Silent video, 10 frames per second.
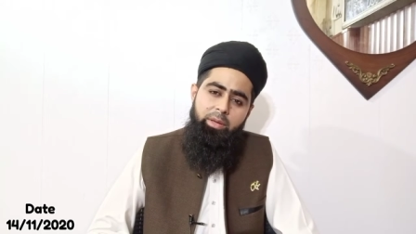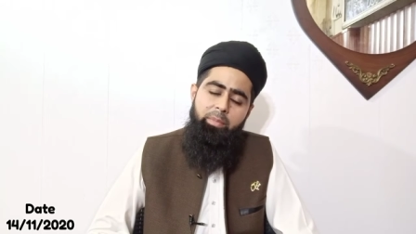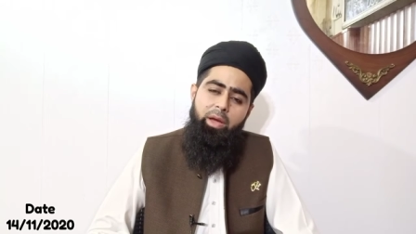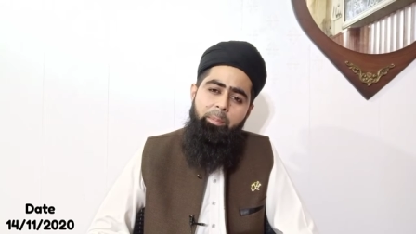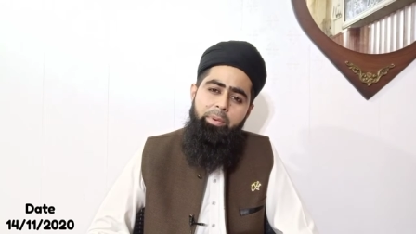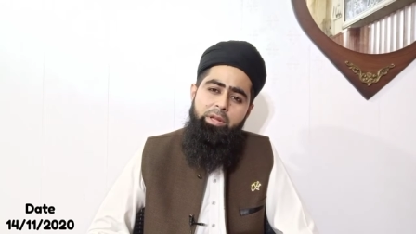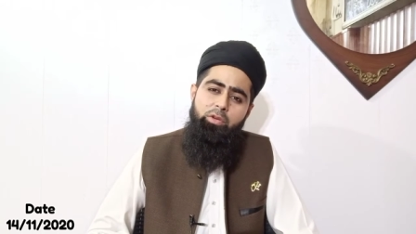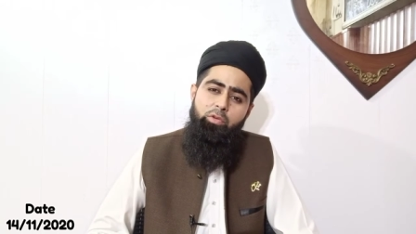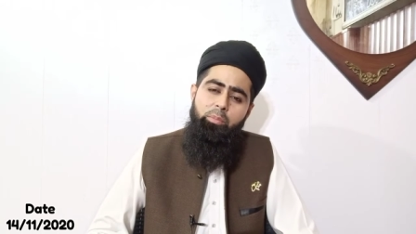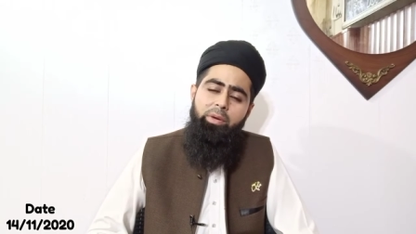कि मैं
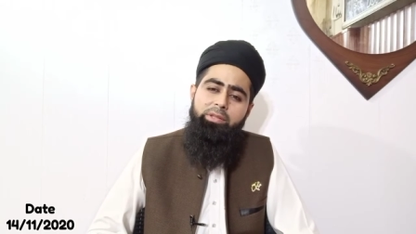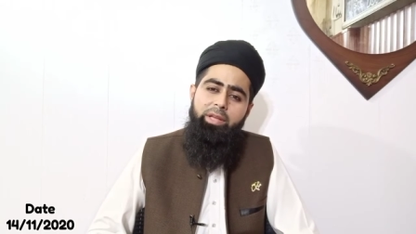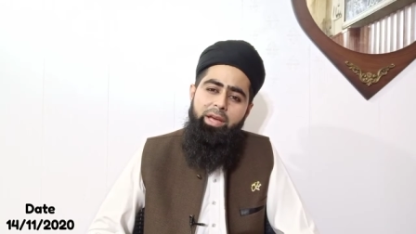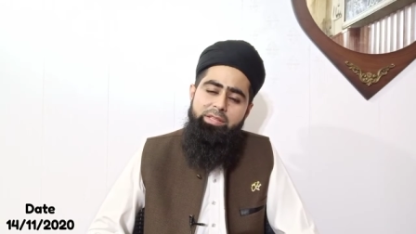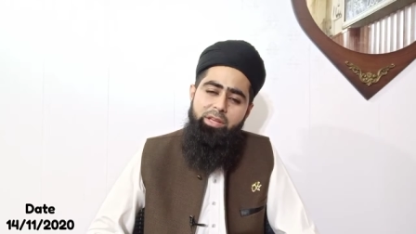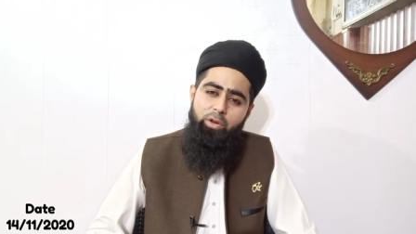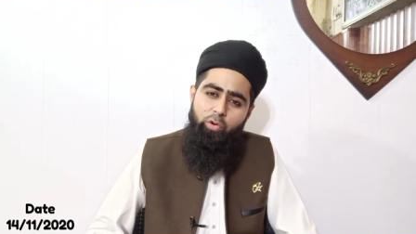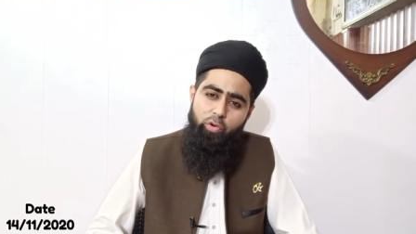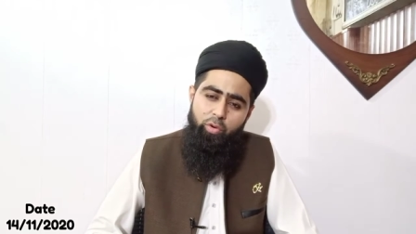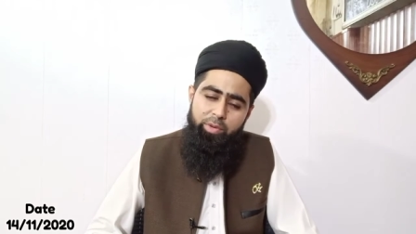अपनी उम्मत के ऐसे
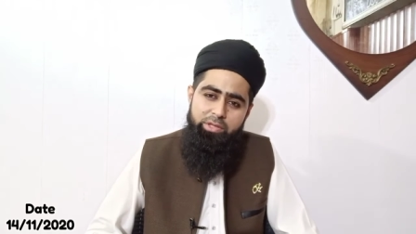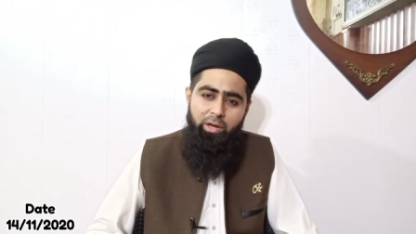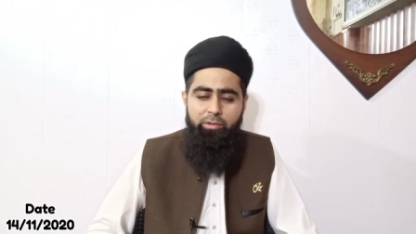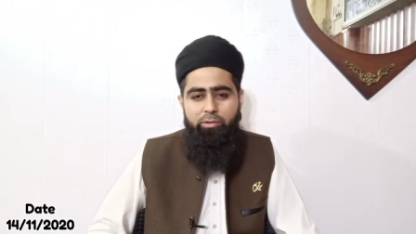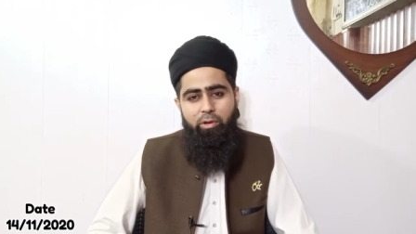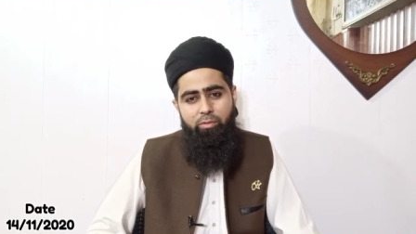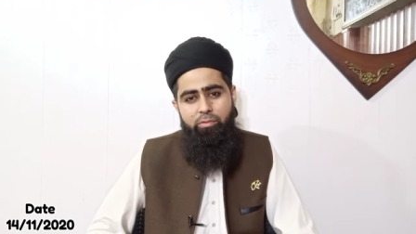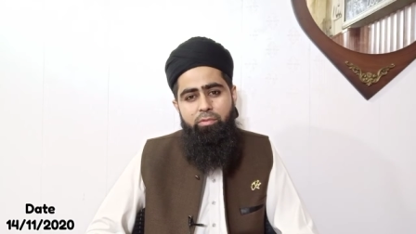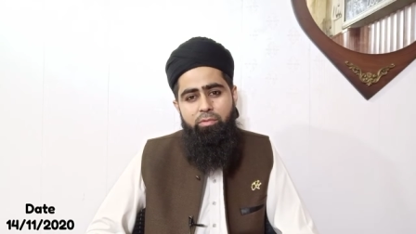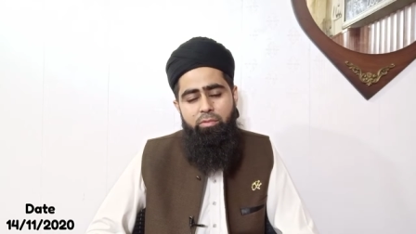लोगों को भी जानता
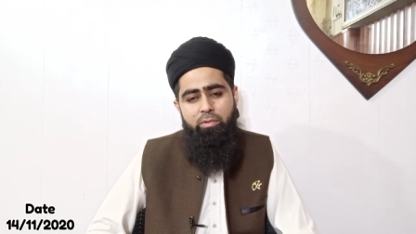हूँ